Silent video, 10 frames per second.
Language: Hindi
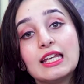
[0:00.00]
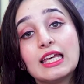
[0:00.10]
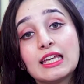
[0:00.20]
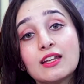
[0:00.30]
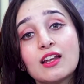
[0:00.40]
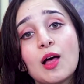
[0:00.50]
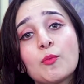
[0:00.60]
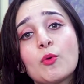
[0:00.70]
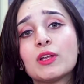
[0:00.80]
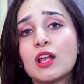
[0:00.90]
लेकिन
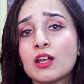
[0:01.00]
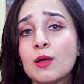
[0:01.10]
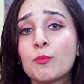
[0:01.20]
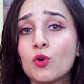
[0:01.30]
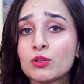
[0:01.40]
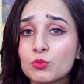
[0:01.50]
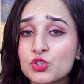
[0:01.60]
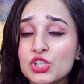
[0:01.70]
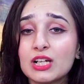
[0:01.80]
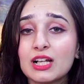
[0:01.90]
आपको बनाना बहुत
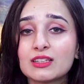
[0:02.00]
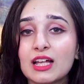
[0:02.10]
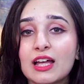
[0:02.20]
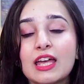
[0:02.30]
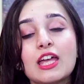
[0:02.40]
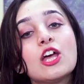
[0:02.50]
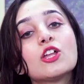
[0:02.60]
मुश्किल लगता है